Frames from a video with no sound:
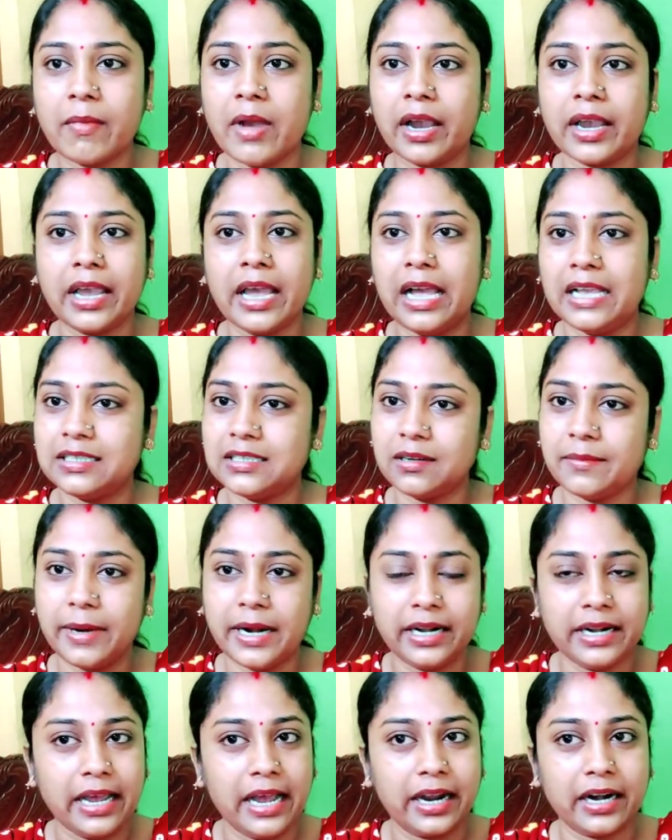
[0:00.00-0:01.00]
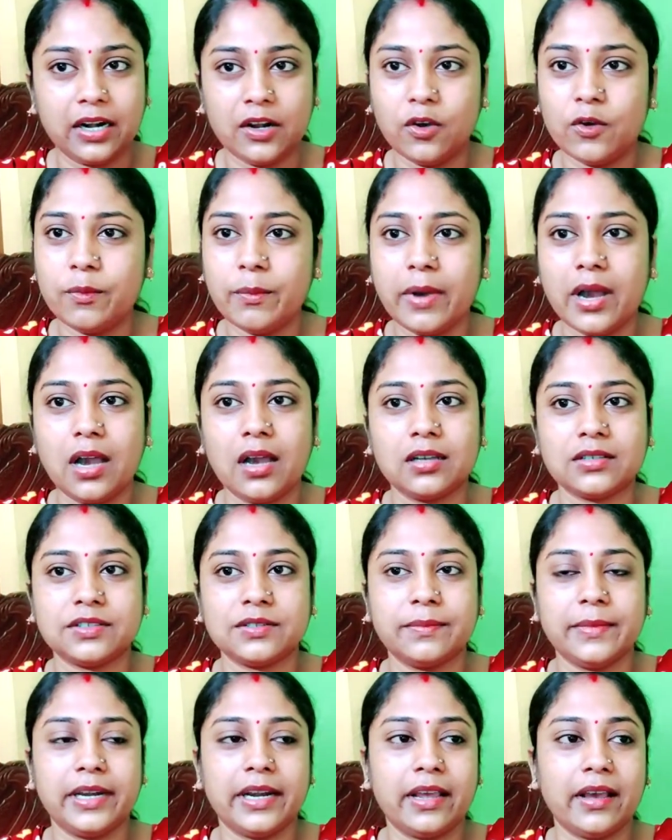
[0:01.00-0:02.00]
মাকে হাজারবার ডাকলেও মা
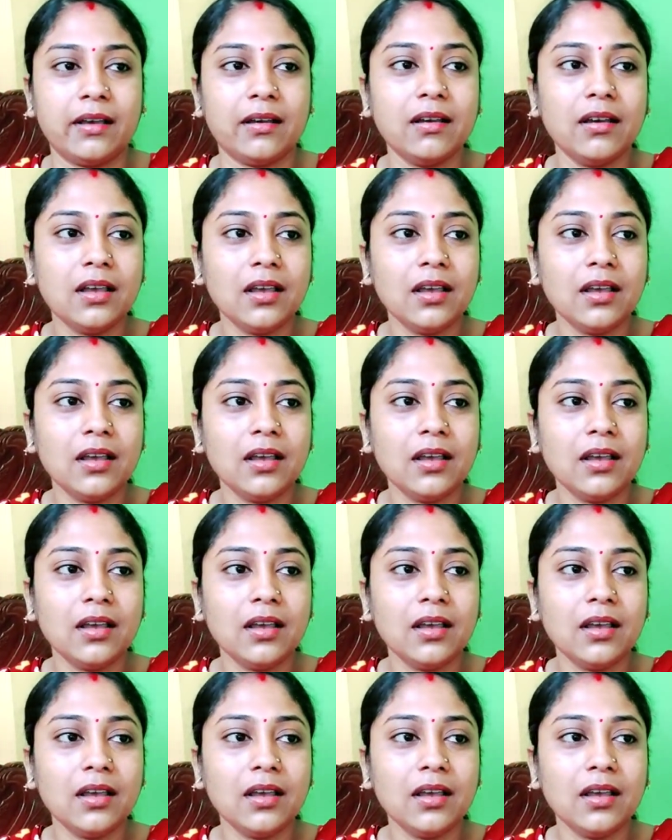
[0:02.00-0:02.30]
আসবে না